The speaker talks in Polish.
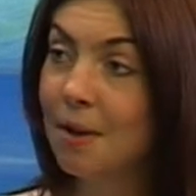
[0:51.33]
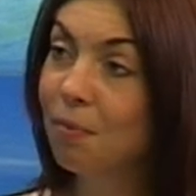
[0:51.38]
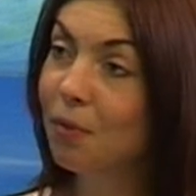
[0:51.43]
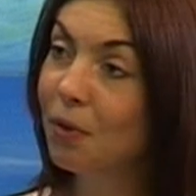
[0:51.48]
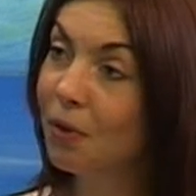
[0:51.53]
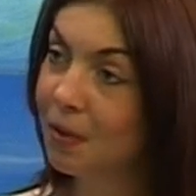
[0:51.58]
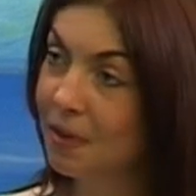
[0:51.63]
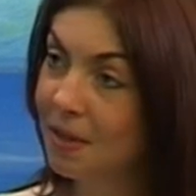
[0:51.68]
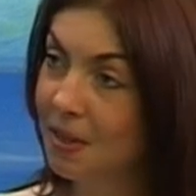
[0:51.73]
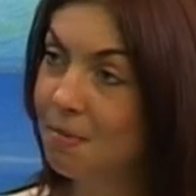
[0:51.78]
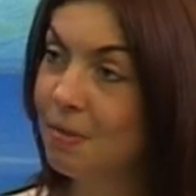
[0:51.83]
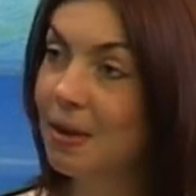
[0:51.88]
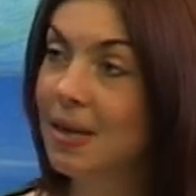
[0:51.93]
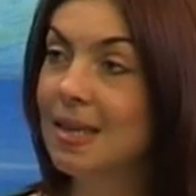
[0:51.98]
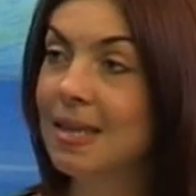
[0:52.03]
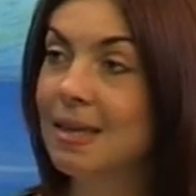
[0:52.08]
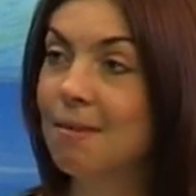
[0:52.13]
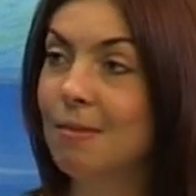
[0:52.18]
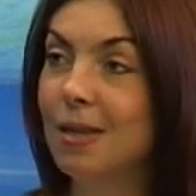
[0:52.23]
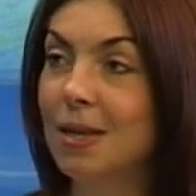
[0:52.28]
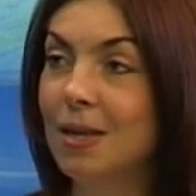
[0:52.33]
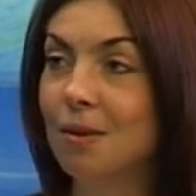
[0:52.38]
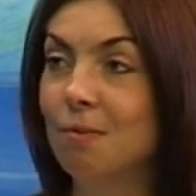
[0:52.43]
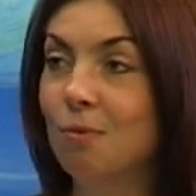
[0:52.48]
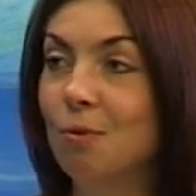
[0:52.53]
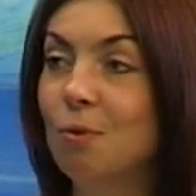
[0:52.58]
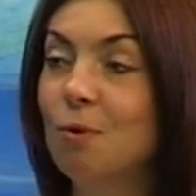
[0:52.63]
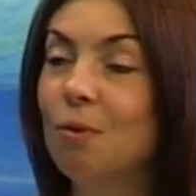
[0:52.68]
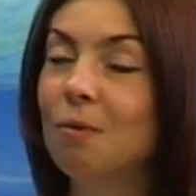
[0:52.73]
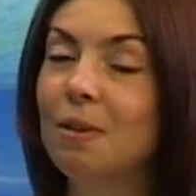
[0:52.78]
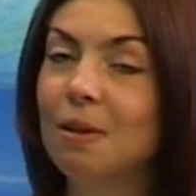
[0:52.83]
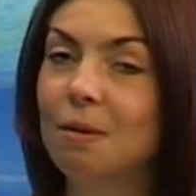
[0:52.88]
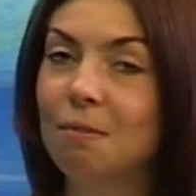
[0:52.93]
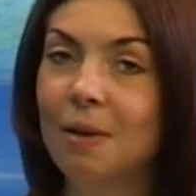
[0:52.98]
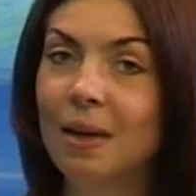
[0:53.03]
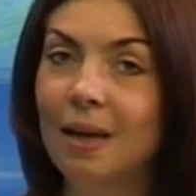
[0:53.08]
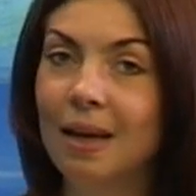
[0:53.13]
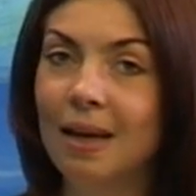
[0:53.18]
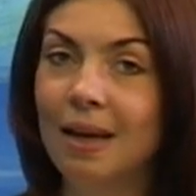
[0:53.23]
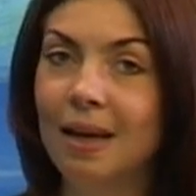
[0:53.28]
No i tym razem naszym
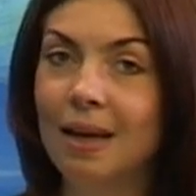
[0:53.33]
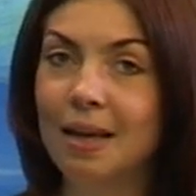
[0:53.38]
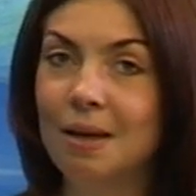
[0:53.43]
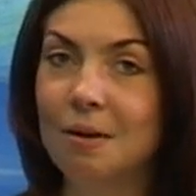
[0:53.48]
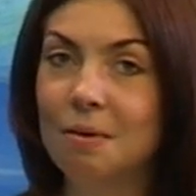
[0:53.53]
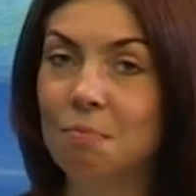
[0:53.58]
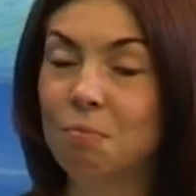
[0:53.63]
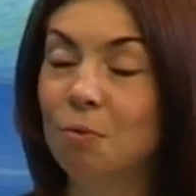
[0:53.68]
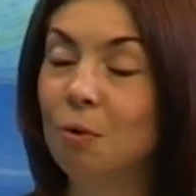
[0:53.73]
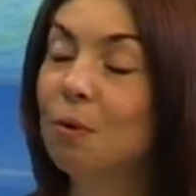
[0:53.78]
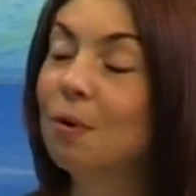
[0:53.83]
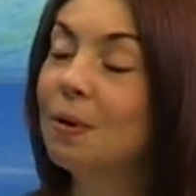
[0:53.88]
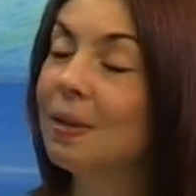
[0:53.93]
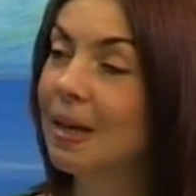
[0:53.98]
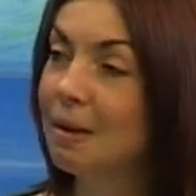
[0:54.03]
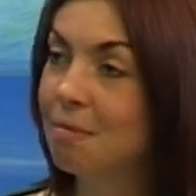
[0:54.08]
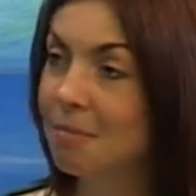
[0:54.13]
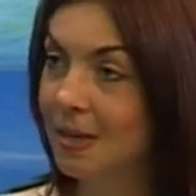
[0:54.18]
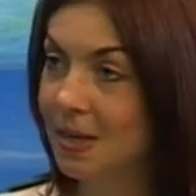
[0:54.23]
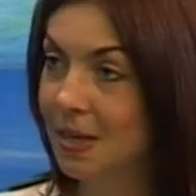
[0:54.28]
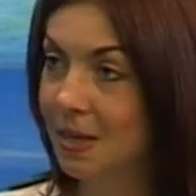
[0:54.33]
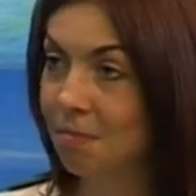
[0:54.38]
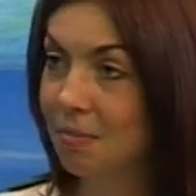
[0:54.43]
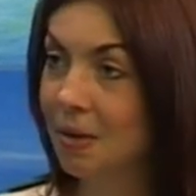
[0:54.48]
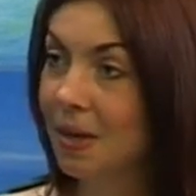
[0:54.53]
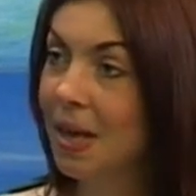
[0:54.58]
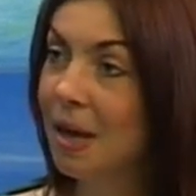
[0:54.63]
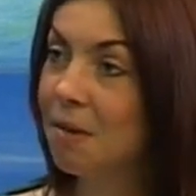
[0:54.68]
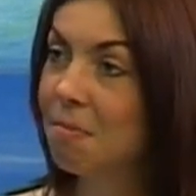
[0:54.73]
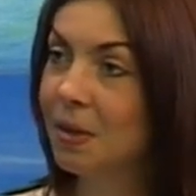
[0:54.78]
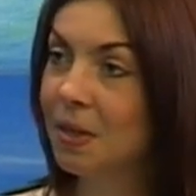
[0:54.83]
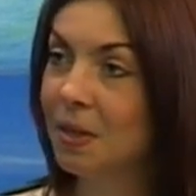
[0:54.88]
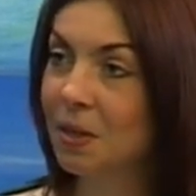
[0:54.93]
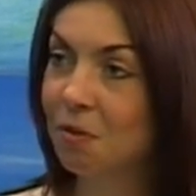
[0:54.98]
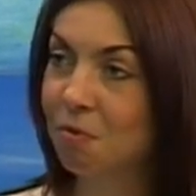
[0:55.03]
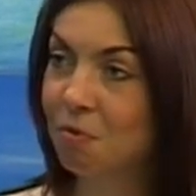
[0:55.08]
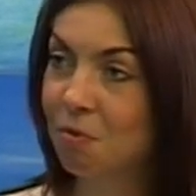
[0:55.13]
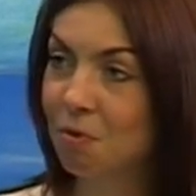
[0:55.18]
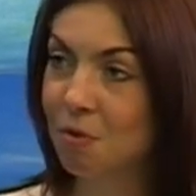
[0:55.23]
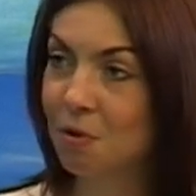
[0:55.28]
głównym e, punktem zaczepienia
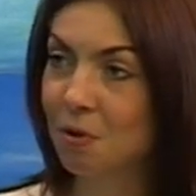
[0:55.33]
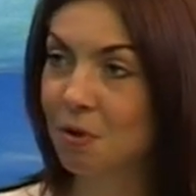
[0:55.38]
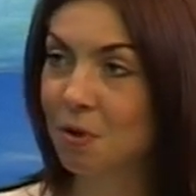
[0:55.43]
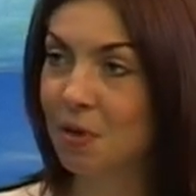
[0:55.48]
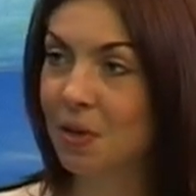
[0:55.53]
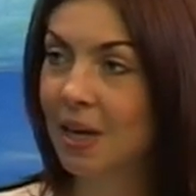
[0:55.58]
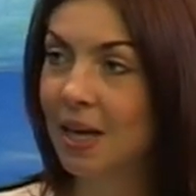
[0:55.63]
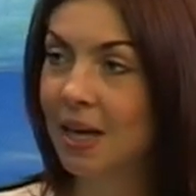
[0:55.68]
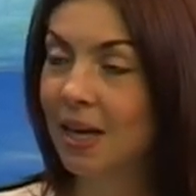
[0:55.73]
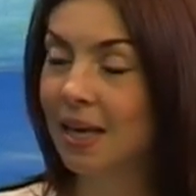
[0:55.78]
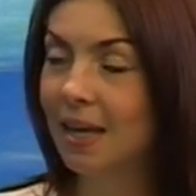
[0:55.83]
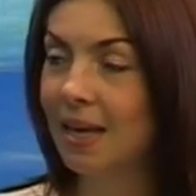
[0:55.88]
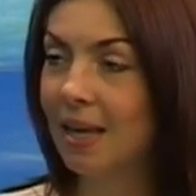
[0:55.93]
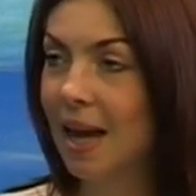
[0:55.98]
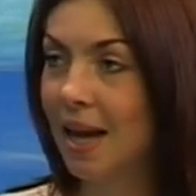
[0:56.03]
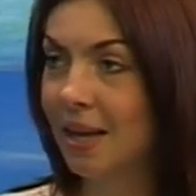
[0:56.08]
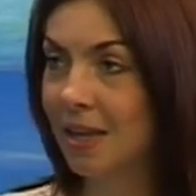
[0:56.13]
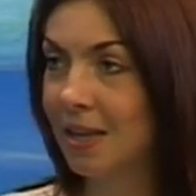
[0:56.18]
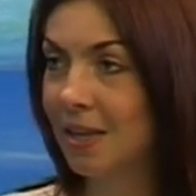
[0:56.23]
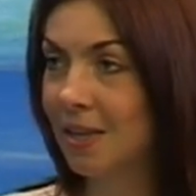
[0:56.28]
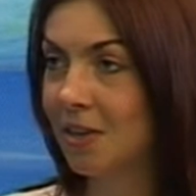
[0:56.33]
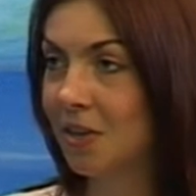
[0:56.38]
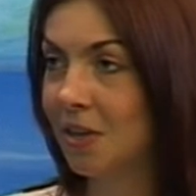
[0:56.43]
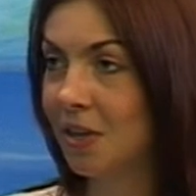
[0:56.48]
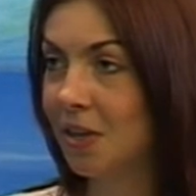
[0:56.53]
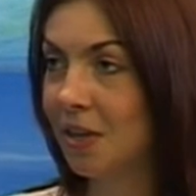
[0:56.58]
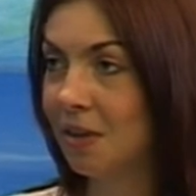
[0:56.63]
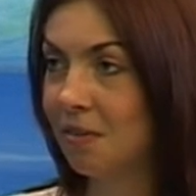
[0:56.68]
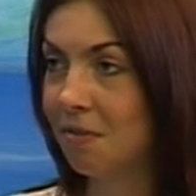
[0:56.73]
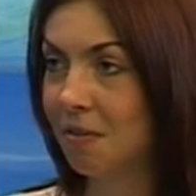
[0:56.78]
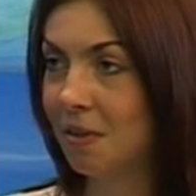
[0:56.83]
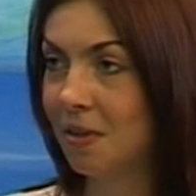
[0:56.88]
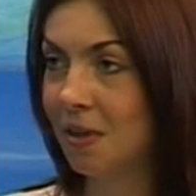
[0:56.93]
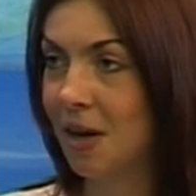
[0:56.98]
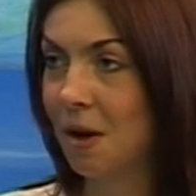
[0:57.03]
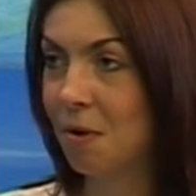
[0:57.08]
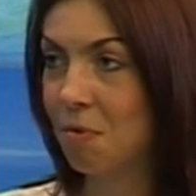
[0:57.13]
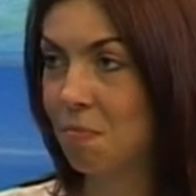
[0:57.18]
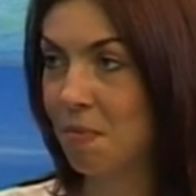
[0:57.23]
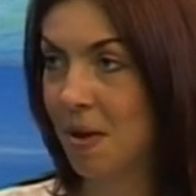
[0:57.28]
będzie twórczość Agnieszki
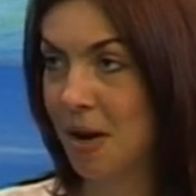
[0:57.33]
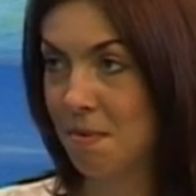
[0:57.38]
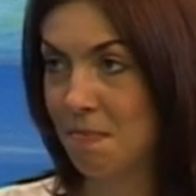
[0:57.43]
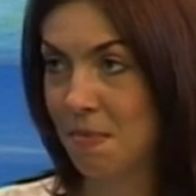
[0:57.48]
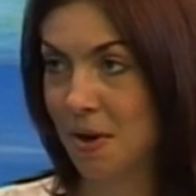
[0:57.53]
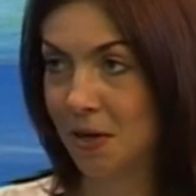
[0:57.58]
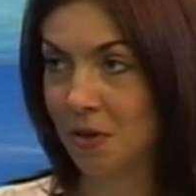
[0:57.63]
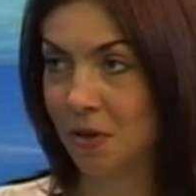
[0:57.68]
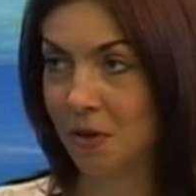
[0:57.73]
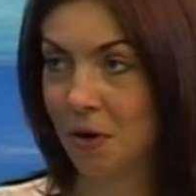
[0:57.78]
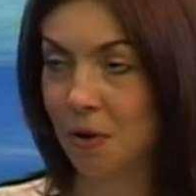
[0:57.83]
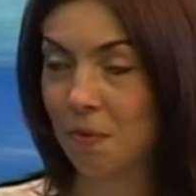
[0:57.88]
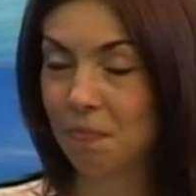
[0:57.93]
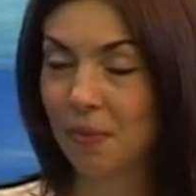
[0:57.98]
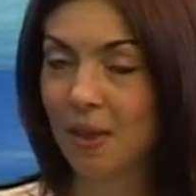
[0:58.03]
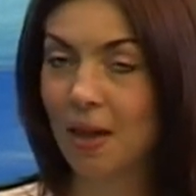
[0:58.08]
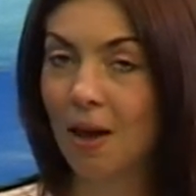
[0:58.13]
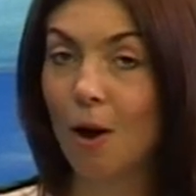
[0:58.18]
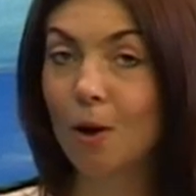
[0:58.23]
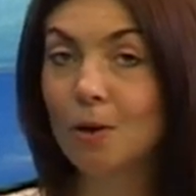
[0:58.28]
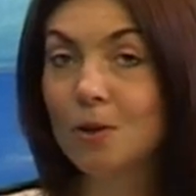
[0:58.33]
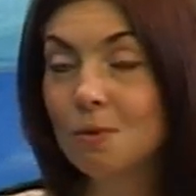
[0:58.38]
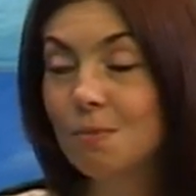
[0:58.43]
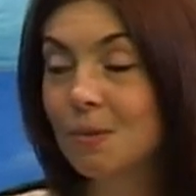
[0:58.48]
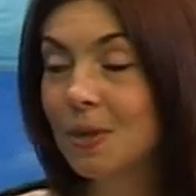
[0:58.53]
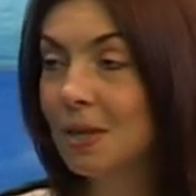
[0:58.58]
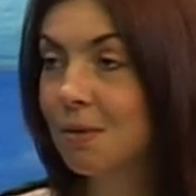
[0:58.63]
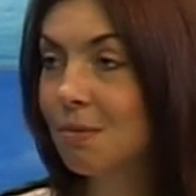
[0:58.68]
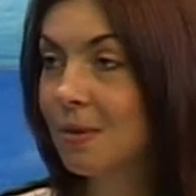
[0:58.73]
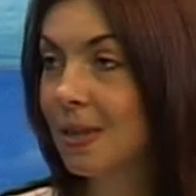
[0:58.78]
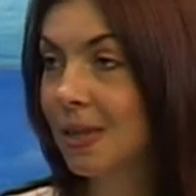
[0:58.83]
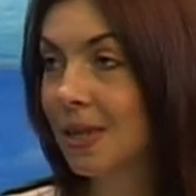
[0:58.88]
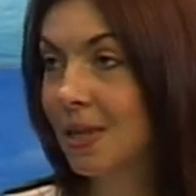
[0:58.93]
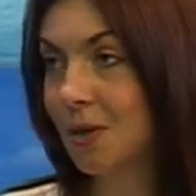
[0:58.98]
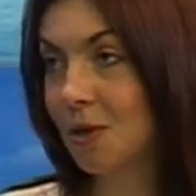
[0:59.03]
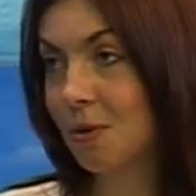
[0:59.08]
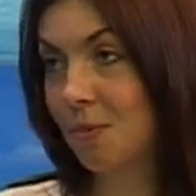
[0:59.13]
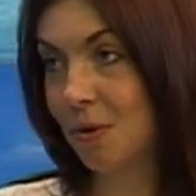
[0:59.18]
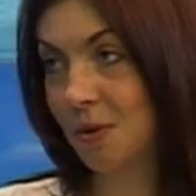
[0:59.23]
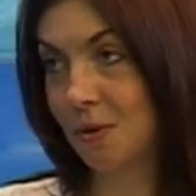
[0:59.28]
Fitkał-Perepeczko. O czym będziemy z
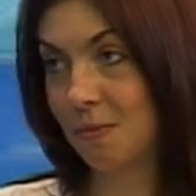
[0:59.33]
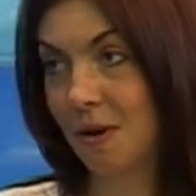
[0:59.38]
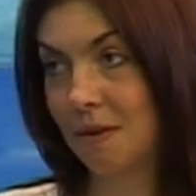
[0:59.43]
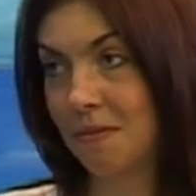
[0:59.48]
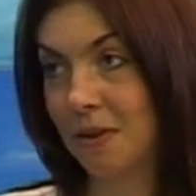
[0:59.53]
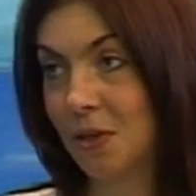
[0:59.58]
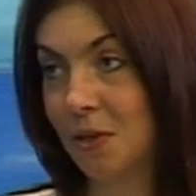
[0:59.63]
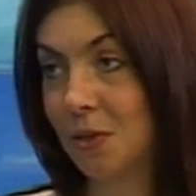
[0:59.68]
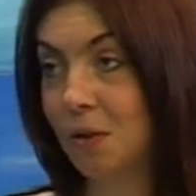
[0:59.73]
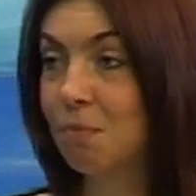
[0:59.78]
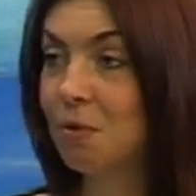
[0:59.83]
Agnieszką rozmawiać?